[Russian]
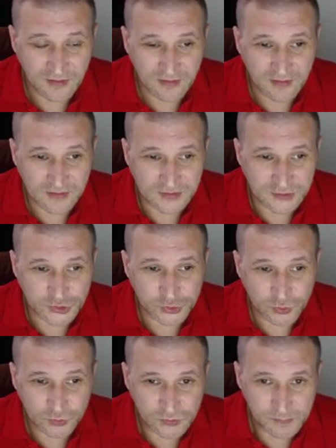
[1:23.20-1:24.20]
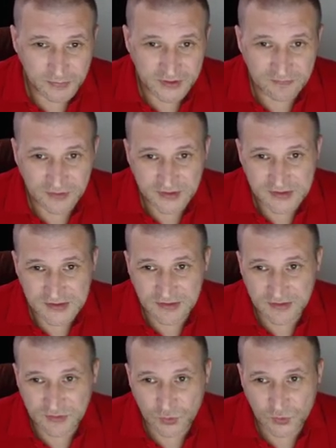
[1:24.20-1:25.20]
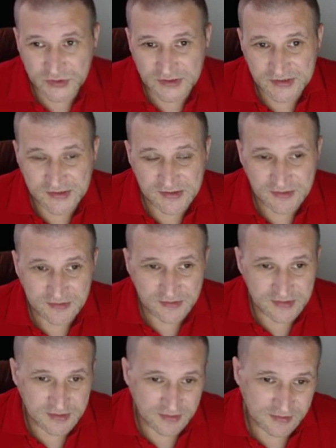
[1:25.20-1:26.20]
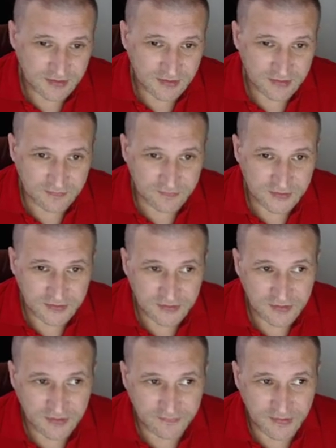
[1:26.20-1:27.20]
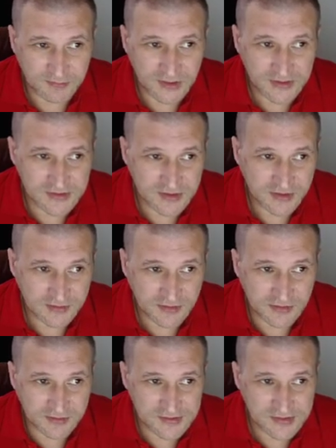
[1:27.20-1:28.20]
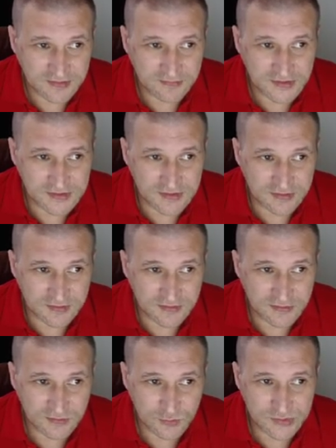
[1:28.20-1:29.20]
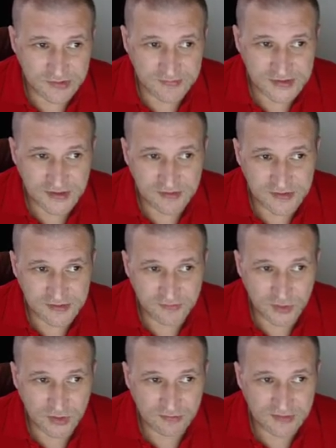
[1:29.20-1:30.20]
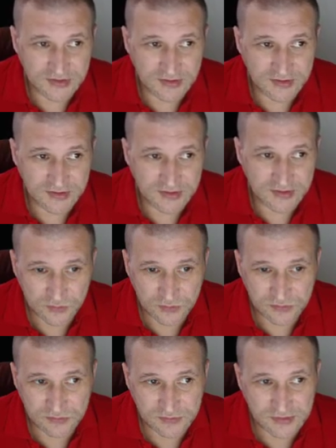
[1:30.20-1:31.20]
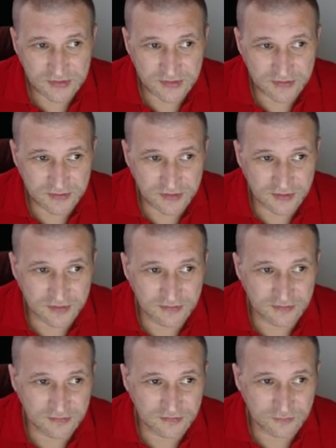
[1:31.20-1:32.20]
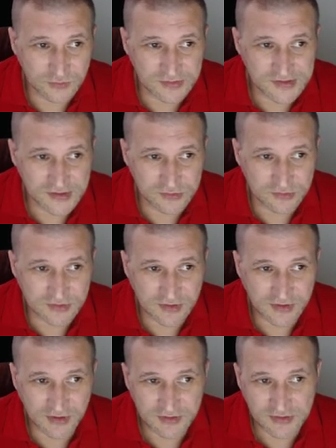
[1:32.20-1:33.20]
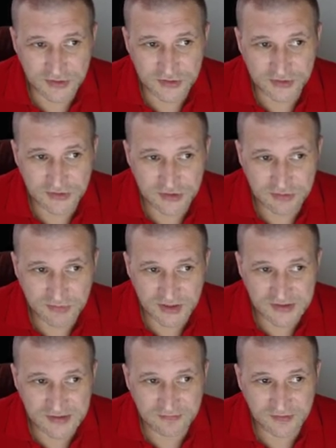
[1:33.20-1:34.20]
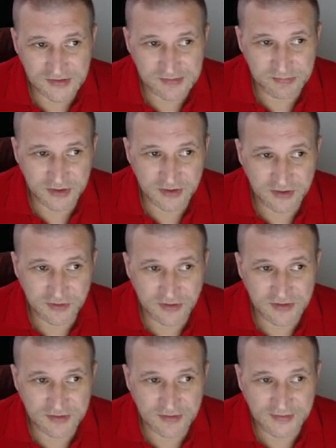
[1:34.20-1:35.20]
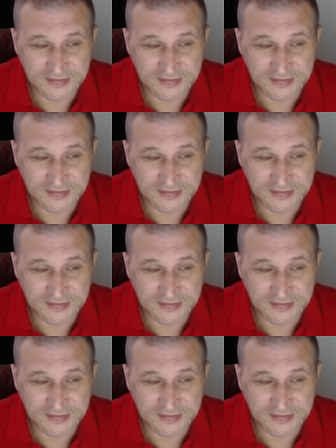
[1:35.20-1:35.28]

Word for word: Э, что предварительно нужно сделать, когда вы оформляете канал? Соответственно, нужно вставить свою аватарку. Ну, это как э, вот здесь вот на карандашик нажимаете, вас перекинет